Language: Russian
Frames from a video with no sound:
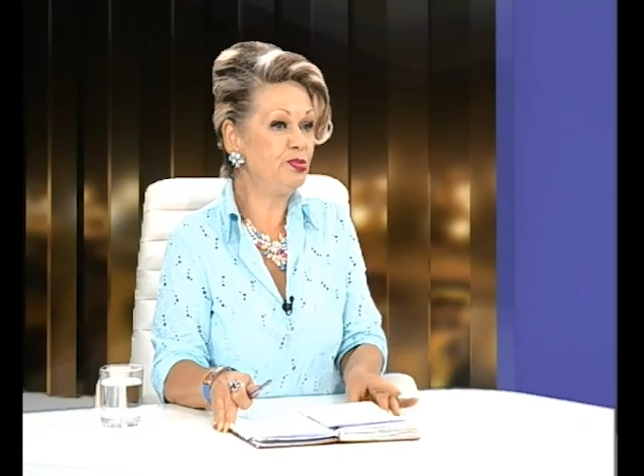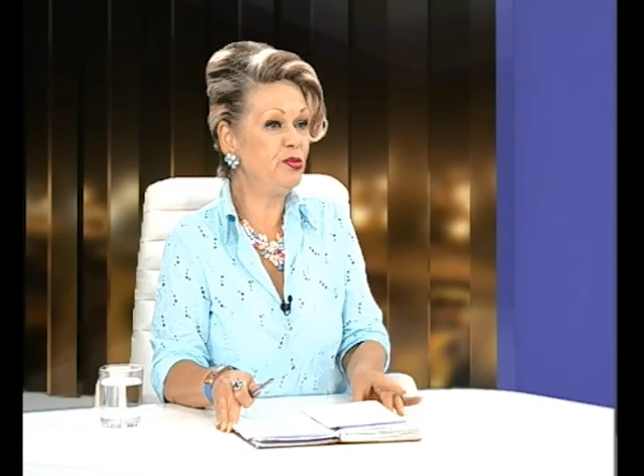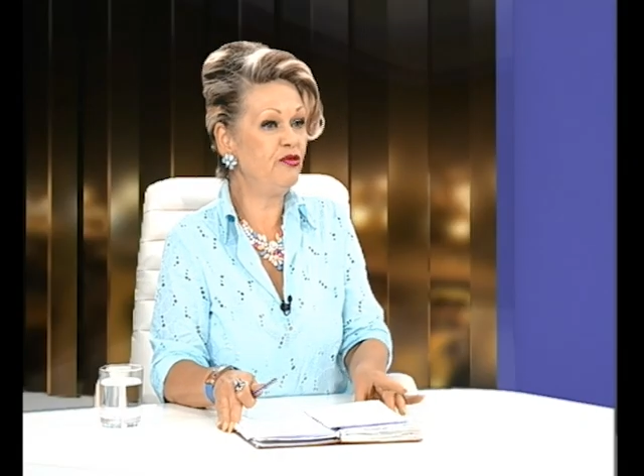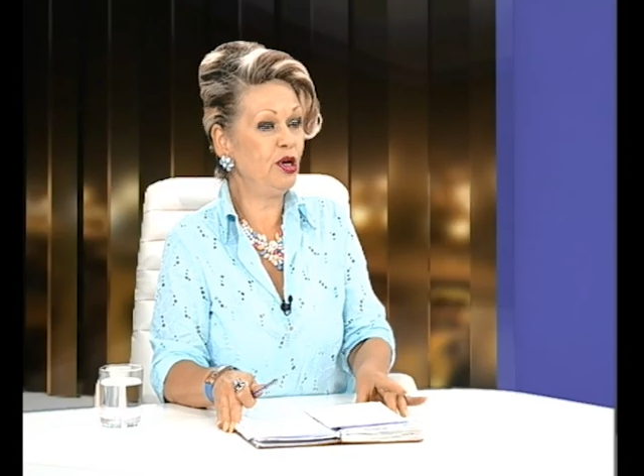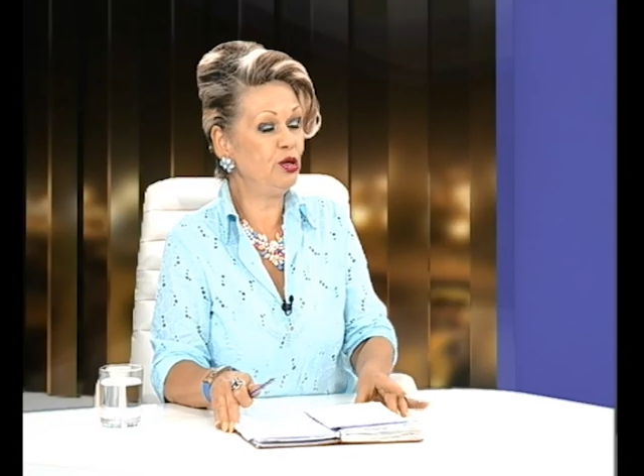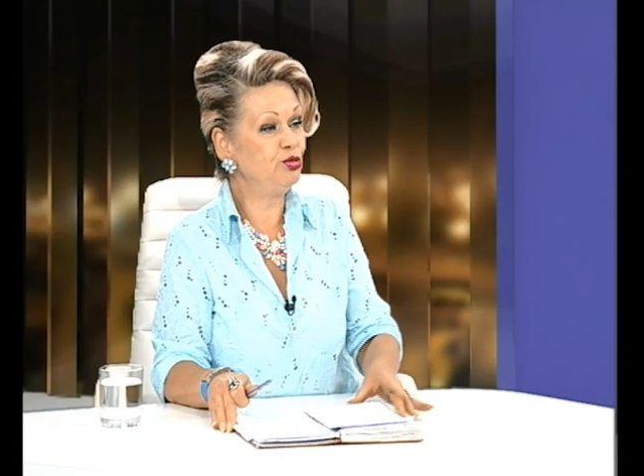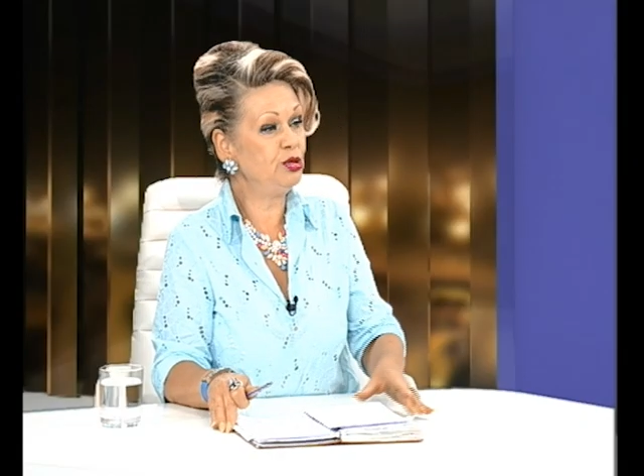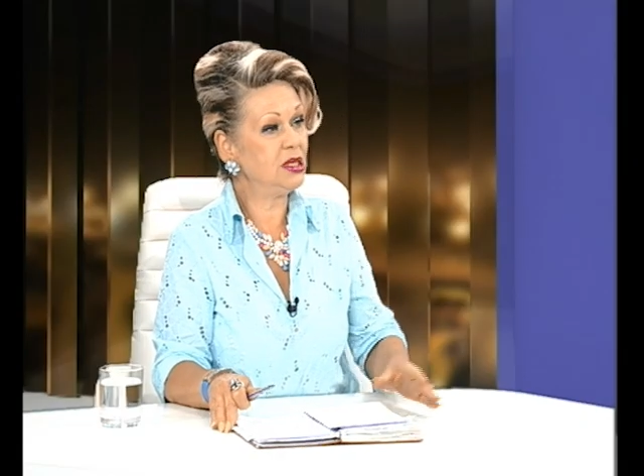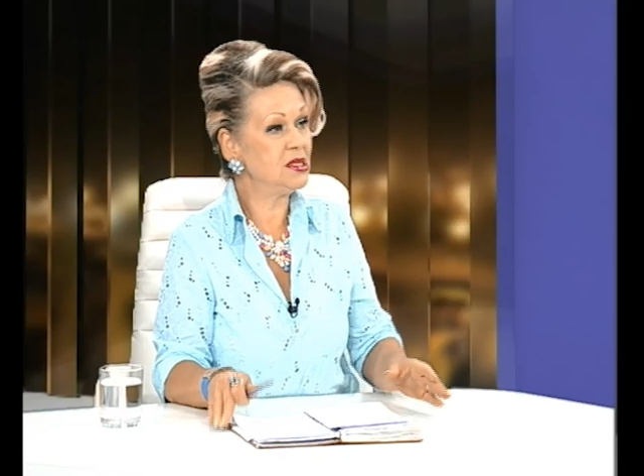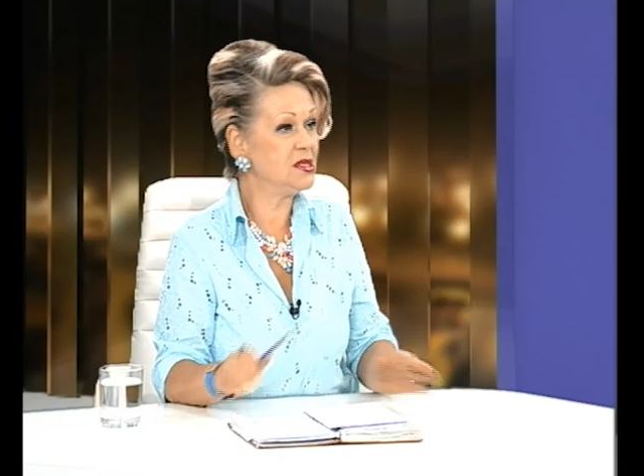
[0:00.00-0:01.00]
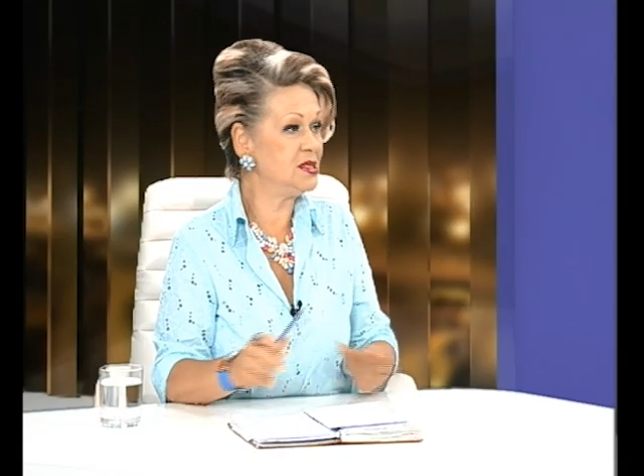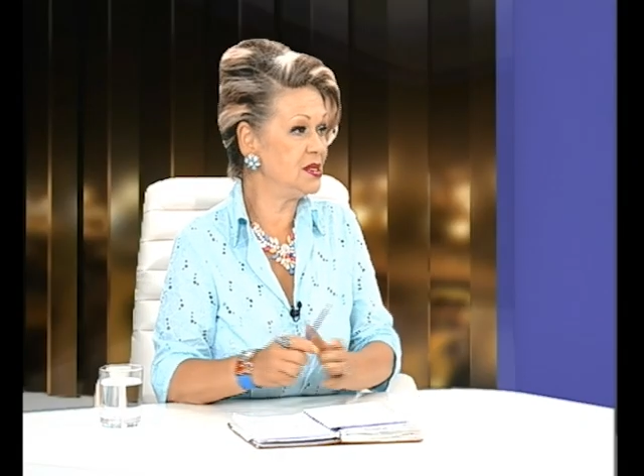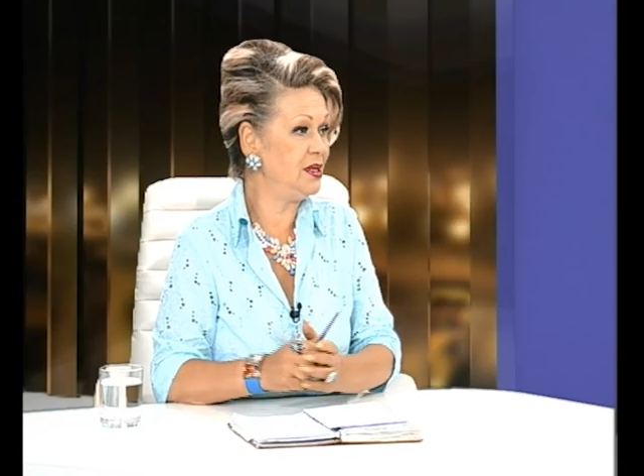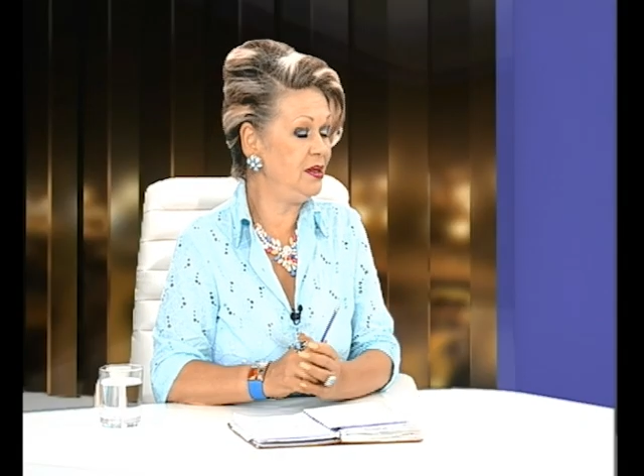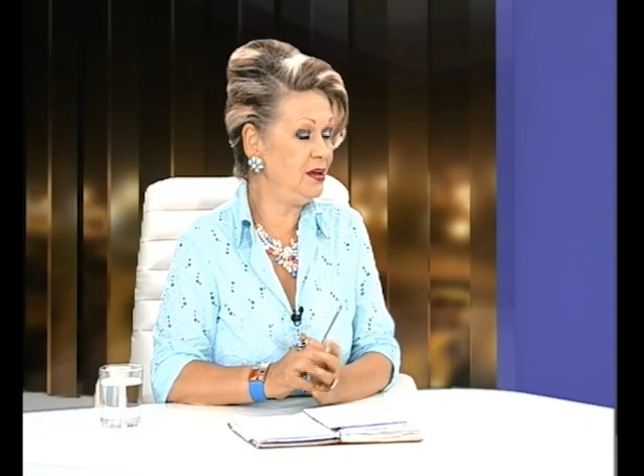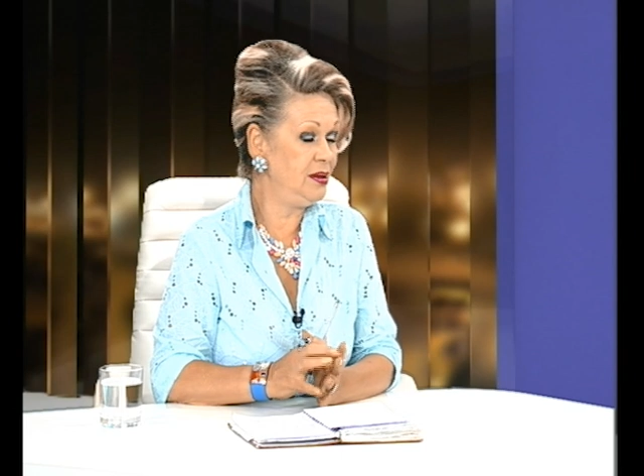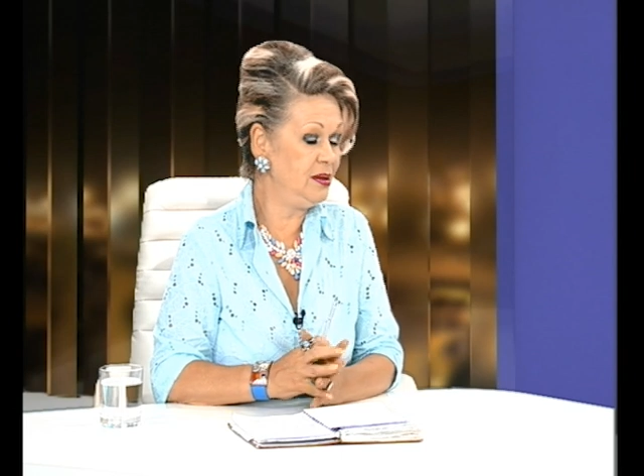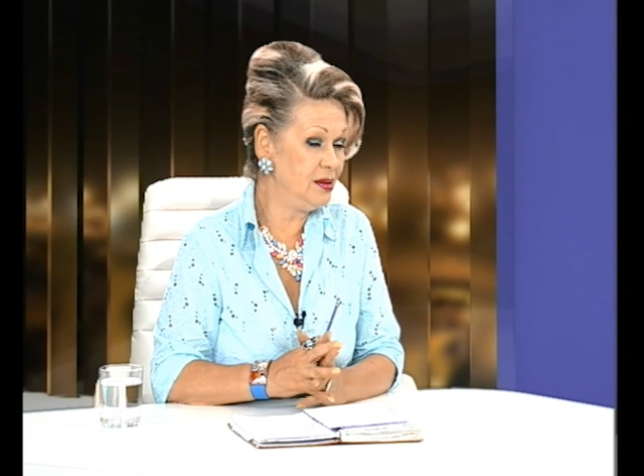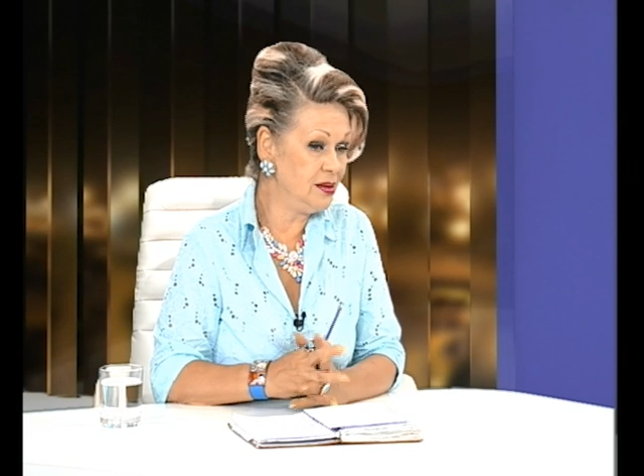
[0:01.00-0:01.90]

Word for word: побывает у нас и